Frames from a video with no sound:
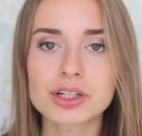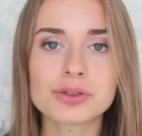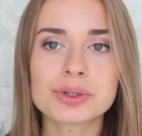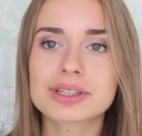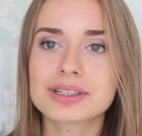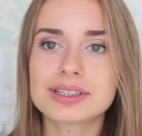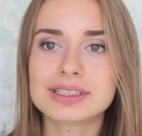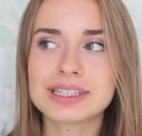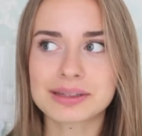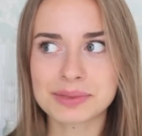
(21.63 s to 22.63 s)
но это
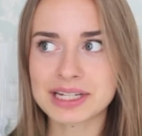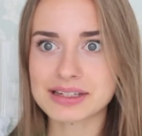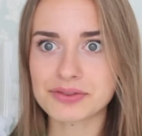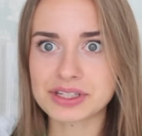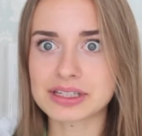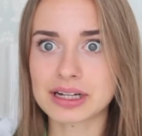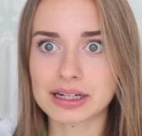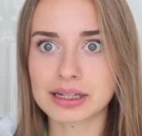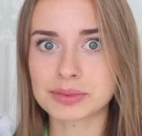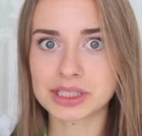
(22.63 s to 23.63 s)
не от меня зависит,
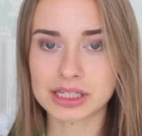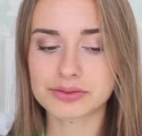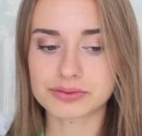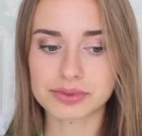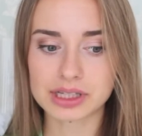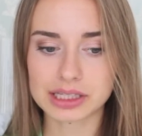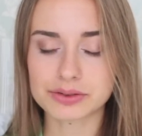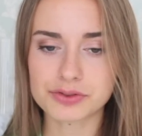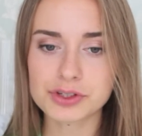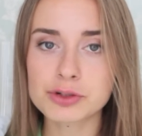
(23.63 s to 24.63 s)
когда мне надо
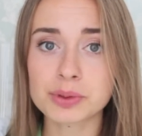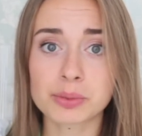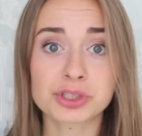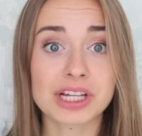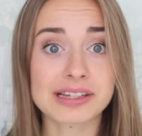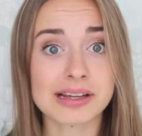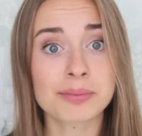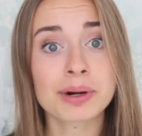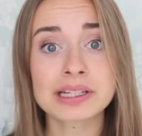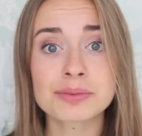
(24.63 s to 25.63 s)
выкладывать видео, потому что я с
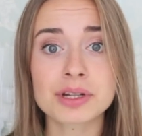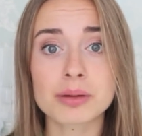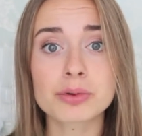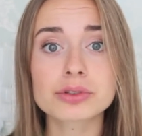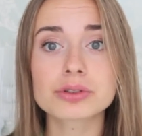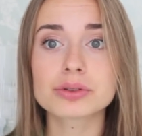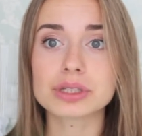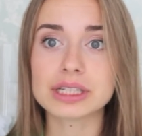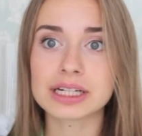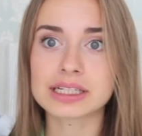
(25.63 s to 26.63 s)
компаниями работаю,
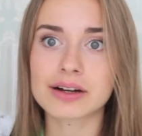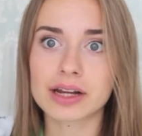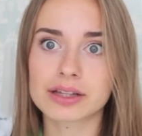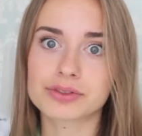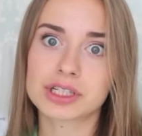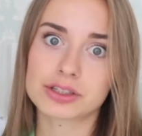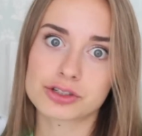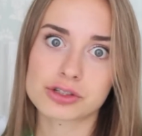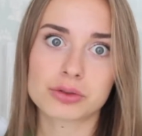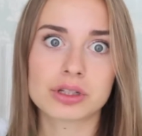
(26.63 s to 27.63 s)
и они говорят, вот это
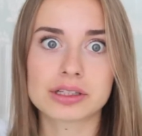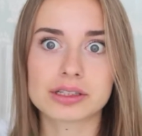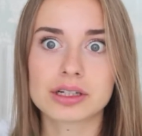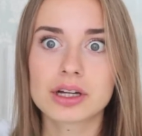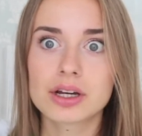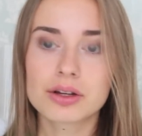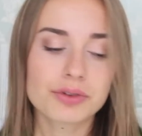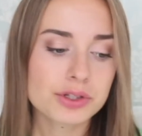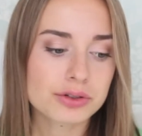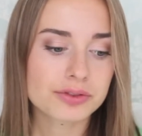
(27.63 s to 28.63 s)
число надо
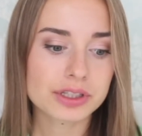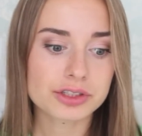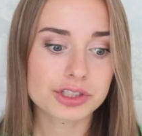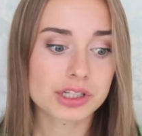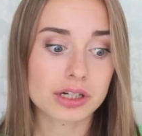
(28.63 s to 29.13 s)
видео выложите.